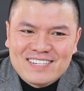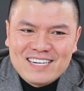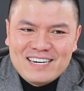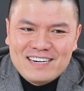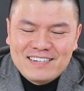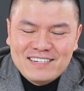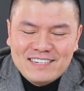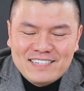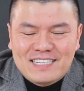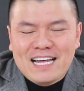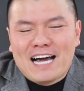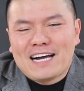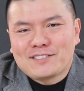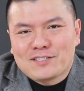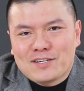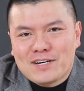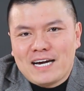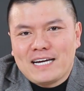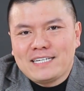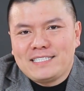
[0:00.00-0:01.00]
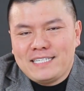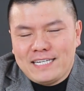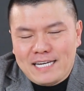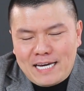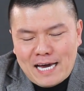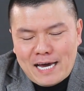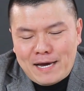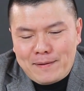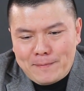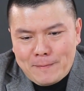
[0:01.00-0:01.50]
à, gửi tặng cho các anh chị
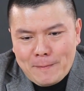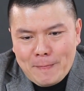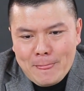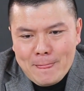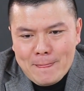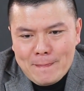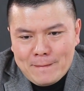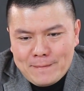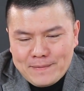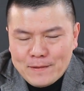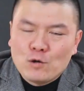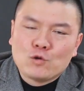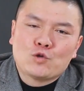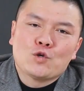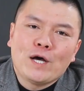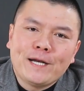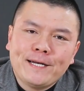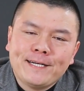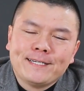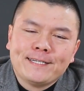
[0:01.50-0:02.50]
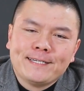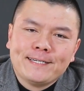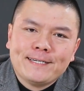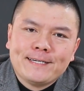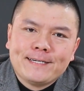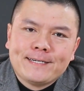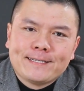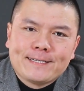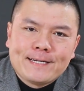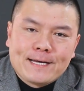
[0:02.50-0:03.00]
em đầu xuân
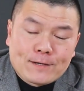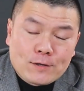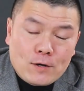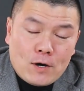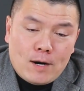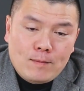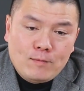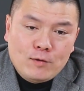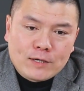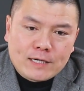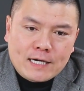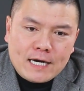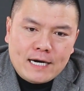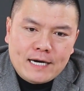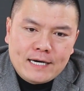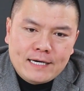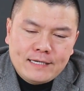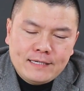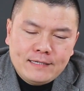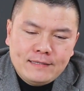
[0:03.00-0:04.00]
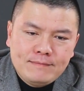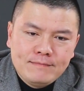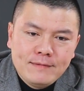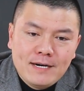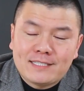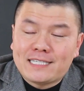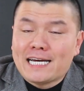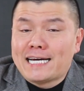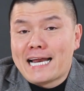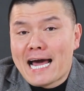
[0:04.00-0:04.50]
để có một cái bước
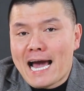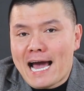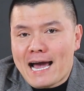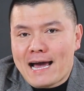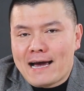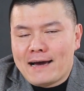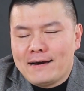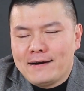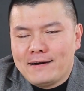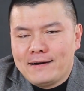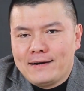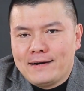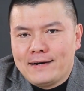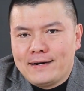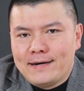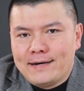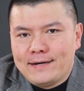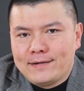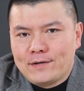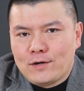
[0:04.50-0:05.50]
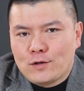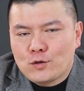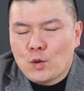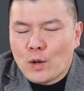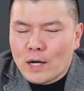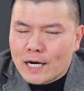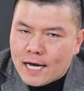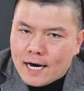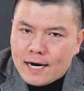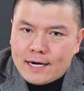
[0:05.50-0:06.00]
chạy đà à, nó
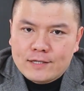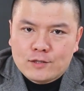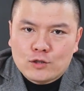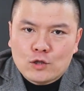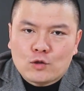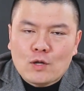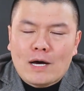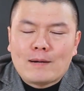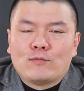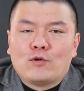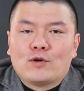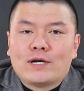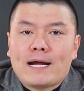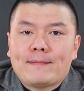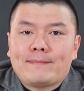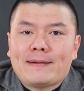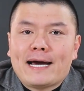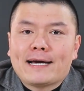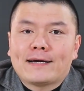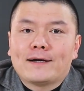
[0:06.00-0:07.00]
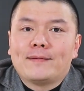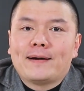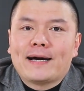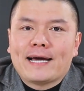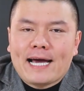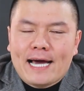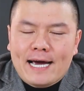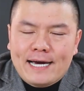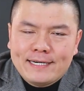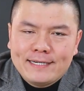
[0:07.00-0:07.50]
thuận lợi cho toàn bộ năm
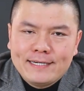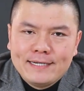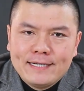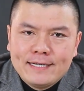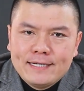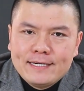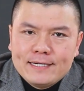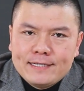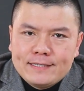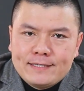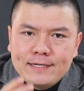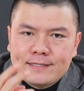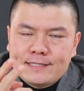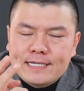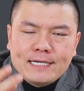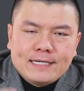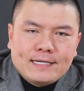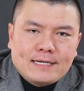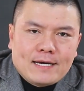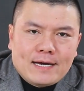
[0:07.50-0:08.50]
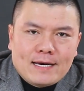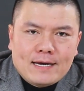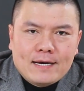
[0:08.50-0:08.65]
2022 chương trình